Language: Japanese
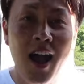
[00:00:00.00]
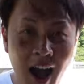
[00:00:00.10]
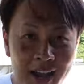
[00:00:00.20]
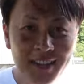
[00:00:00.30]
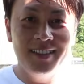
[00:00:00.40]

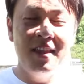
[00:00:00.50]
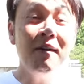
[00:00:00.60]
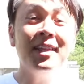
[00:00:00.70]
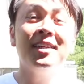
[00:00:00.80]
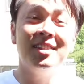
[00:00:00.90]
はいで
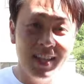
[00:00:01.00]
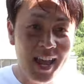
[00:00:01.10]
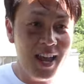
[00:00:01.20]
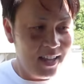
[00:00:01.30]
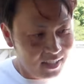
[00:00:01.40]
はです
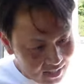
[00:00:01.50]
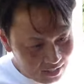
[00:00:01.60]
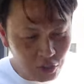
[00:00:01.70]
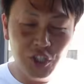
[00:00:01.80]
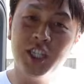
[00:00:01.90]
ね
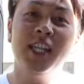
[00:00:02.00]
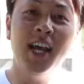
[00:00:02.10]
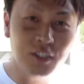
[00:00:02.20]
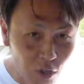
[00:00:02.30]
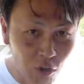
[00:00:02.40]
続いて
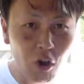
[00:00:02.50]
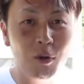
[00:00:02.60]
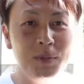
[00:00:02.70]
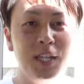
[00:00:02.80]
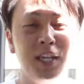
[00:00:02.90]
内装の方
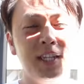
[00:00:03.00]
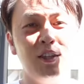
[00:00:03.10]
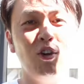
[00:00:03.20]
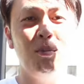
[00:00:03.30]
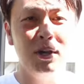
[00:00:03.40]
見ていきたい
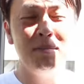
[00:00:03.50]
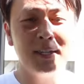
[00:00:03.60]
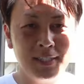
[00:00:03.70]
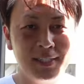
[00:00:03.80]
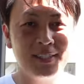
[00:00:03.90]
と思いま
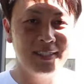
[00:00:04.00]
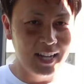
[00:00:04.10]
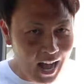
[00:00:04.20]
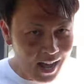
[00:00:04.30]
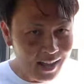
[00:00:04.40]
す
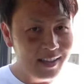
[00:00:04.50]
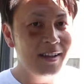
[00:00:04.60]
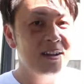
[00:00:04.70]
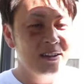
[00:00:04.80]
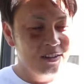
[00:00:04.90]
が
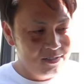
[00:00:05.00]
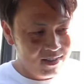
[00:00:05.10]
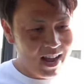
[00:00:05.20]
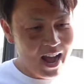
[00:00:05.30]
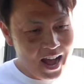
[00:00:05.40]
先ほどちらっと映っ
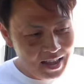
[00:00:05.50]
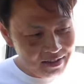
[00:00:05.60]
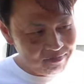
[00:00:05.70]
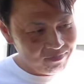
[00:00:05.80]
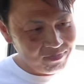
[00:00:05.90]
てましたけれど
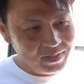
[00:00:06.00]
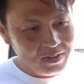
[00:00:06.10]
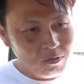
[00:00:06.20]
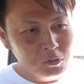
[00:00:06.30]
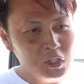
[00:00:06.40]
も、はい
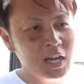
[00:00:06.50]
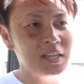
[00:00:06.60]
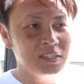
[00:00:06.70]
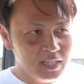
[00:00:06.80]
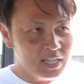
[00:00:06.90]
こちらで
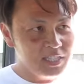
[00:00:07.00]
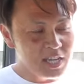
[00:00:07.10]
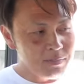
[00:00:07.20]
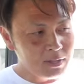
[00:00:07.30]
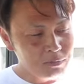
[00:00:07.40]
すね、
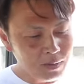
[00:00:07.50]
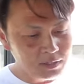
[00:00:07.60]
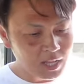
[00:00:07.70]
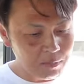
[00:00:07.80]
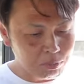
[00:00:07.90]
G
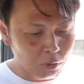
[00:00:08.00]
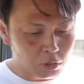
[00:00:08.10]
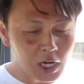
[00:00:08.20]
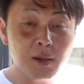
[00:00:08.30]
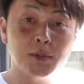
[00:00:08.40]

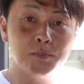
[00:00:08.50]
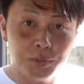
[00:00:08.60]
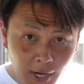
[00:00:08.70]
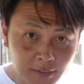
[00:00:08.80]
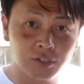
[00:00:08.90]

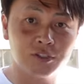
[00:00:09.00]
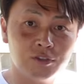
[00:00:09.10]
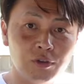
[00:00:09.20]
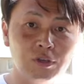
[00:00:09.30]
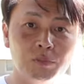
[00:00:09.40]
マヌファクタープログラムプラス
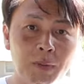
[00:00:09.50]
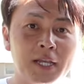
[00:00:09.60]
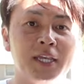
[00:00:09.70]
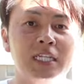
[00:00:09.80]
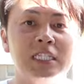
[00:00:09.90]
という
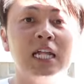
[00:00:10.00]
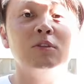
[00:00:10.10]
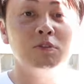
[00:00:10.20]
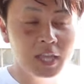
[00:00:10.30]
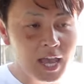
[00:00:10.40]
パッケージな
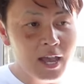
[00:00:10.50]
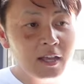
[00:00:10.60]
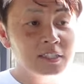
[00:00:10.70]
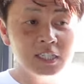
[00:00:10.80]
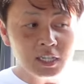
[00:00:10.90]
ので、
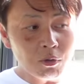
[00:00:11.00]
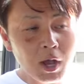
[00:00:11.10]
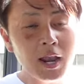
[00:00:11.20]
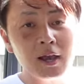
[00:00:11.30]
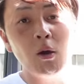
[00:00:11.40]

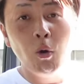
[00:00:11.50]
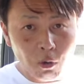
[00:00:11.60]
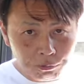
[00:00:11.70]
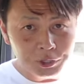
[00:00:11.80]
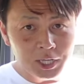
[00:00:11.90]
シートカラーが
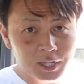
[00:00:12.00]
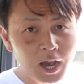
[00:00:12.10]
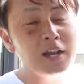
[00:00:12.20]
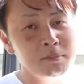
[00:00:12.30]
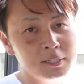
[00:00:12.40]
豊富に
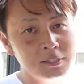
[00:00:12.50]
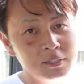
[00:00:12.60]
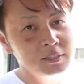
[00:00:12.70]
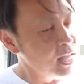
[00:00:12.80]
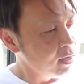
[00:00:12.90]
あります。
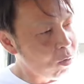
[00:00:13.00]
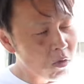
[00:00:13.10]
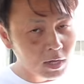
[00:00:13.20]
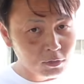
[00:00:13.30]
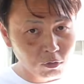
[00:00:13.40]
で、今
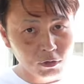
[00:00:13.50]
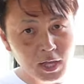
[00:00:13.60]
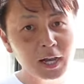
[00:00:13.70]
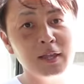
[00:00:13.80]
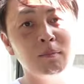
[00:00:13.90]
回その
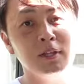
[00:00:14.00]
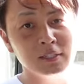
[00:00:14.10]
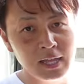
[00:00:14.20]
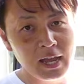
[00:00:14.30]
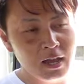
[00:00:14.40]
中でもで
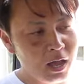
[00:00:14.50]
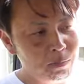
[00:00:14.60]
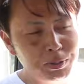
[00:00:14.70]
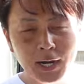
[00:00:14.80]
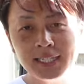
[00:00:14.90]
すね、
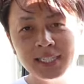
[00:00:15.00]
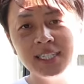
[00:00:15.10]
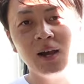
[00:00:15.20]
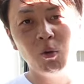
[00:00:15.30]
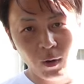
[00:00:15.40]

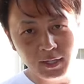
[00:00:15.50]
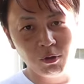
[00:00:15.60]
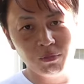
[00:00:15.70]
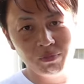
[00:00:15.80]
プラチナホワイト。